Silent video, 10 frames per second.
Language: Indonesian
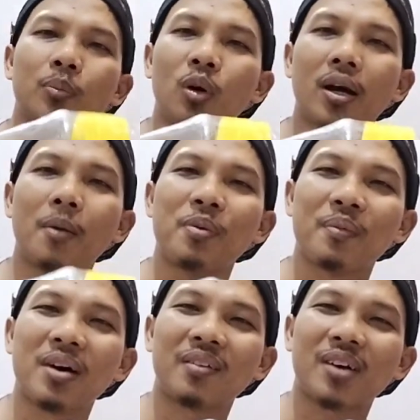semoga
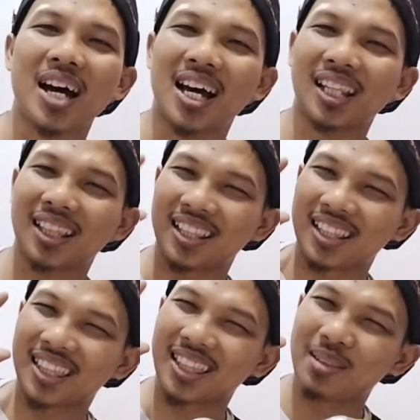bermanfaat
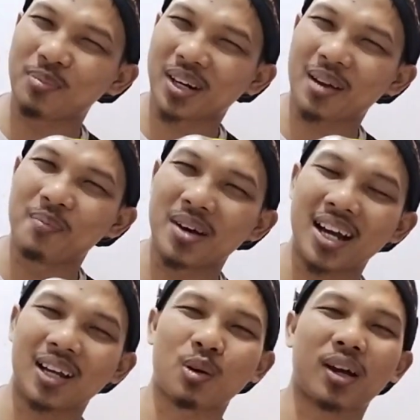
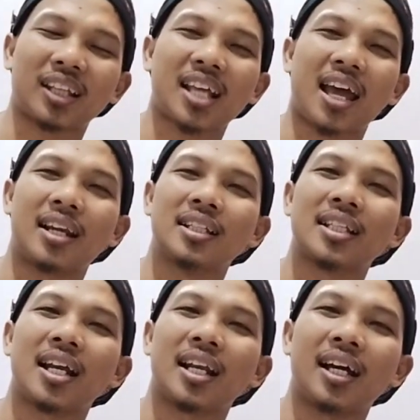berkembang roket air di
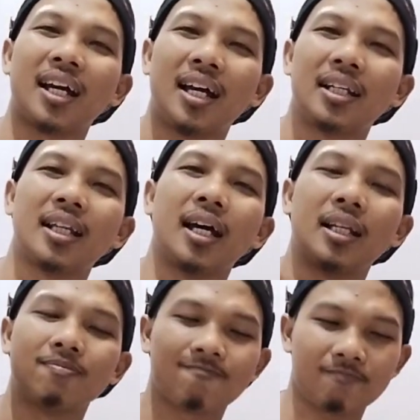sana
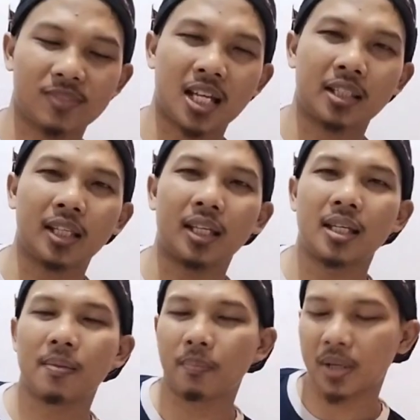dan
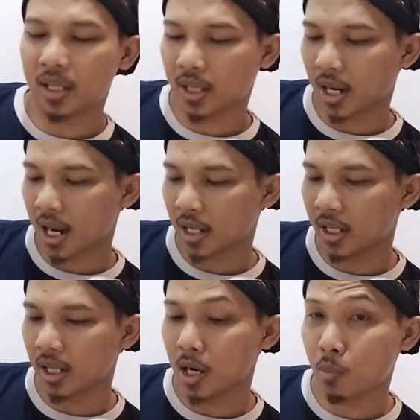nanti meningkat
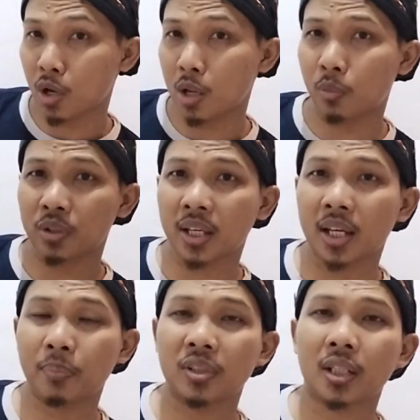lagi
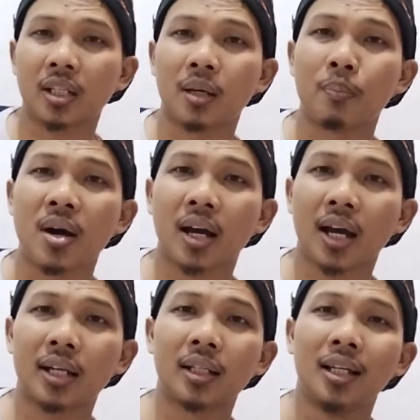ilmu-ilmunya bisa
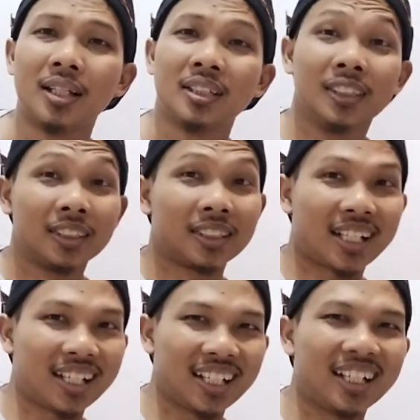dikembangkan
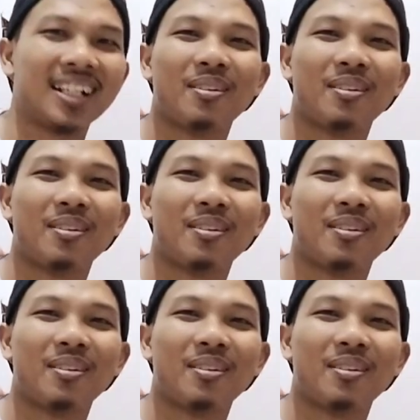ke